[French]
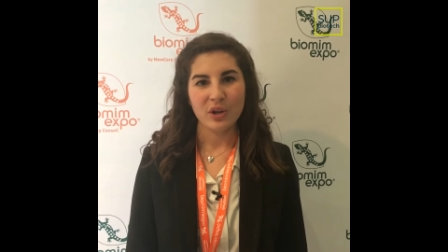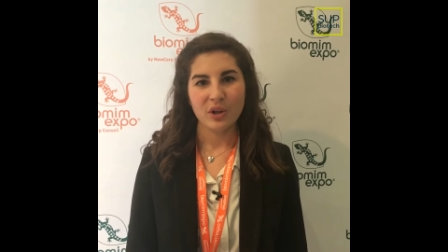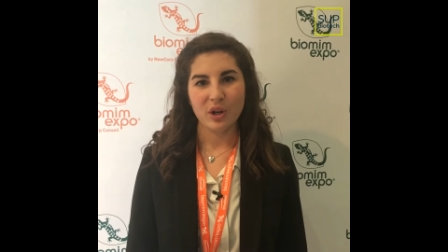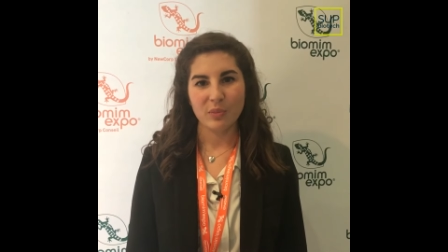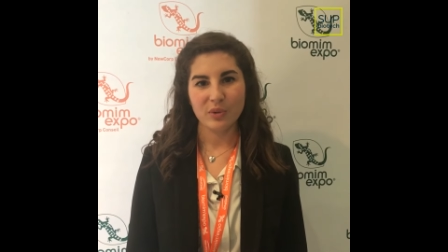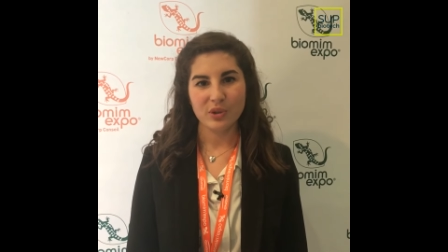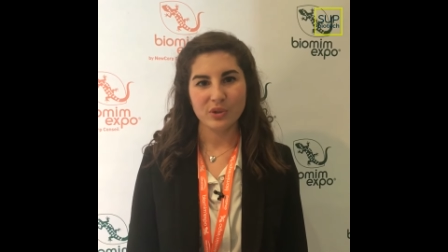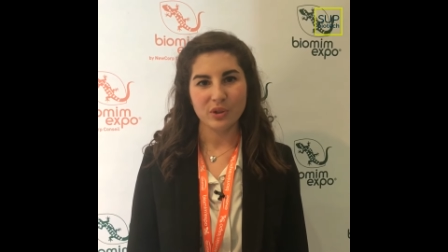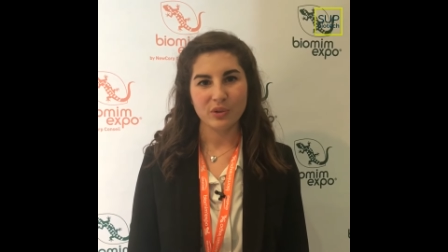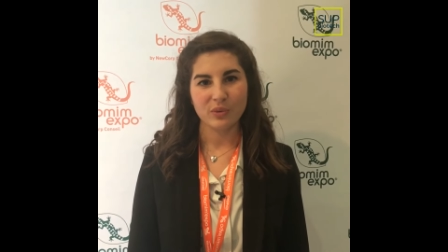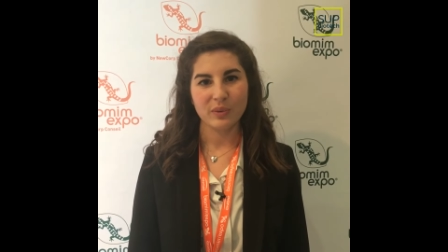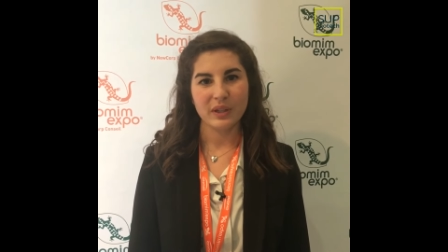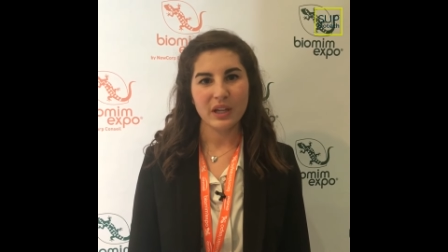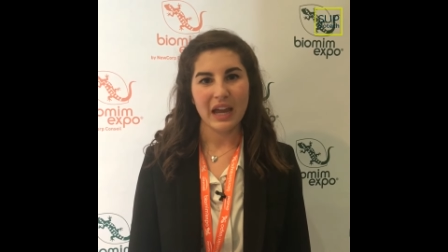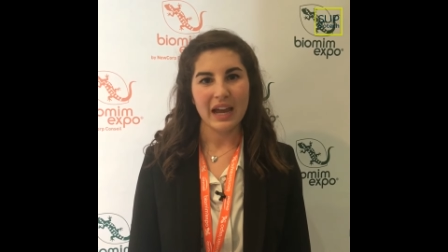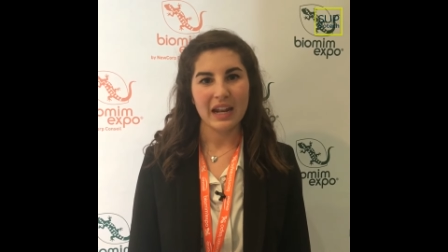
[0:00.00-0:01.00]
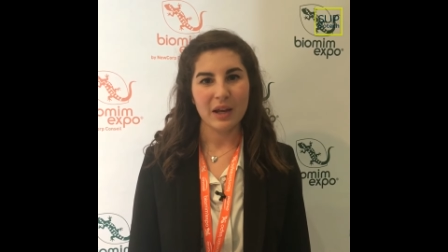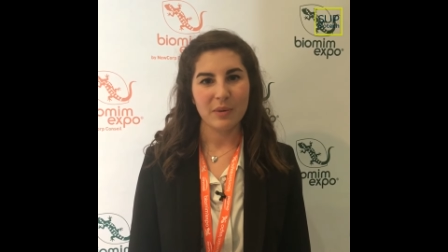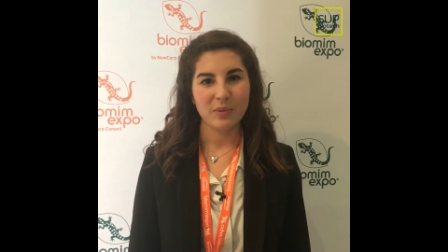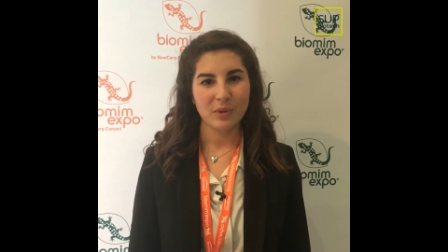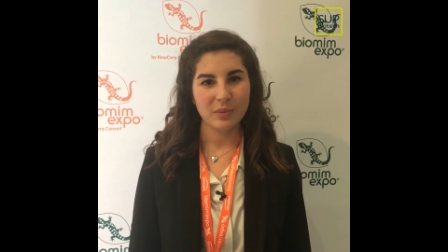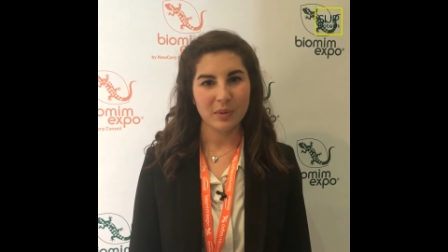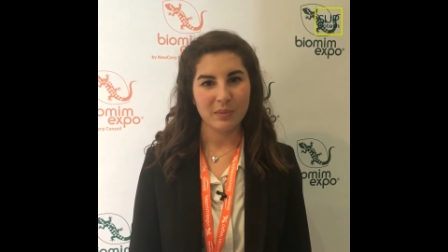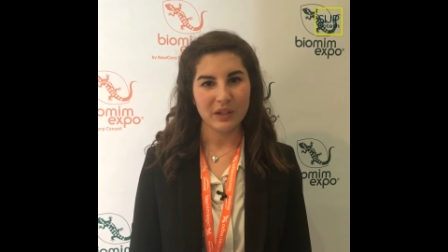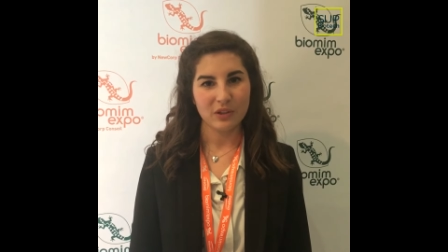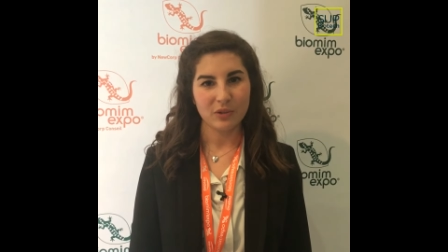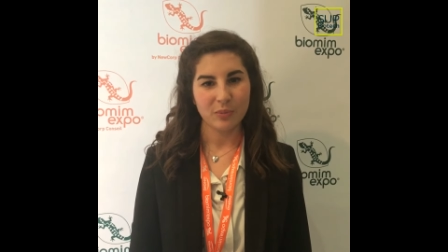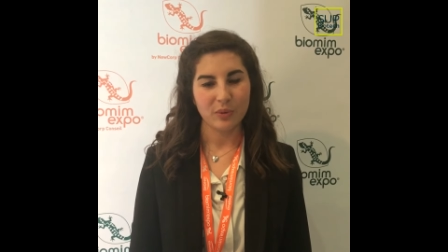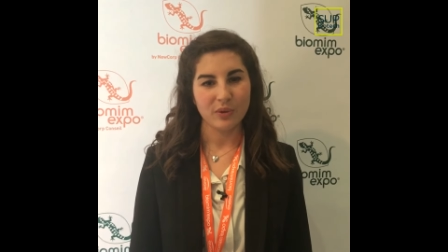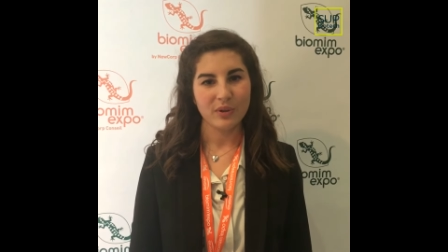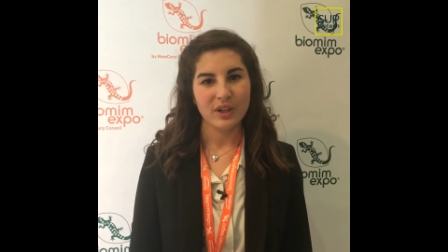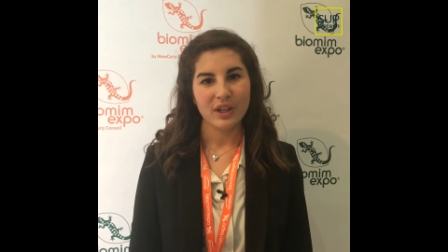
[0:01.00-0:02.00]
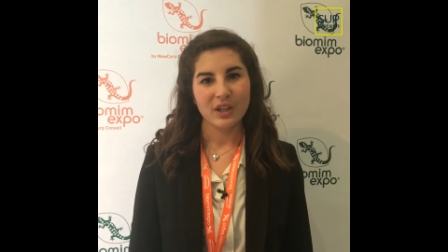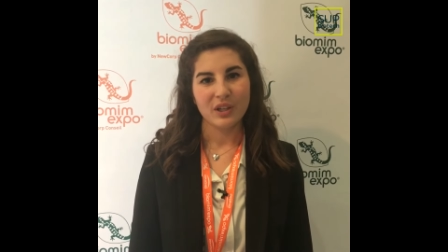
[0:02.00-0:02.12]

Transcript: comme aujourd'hui à la Biomime Expo.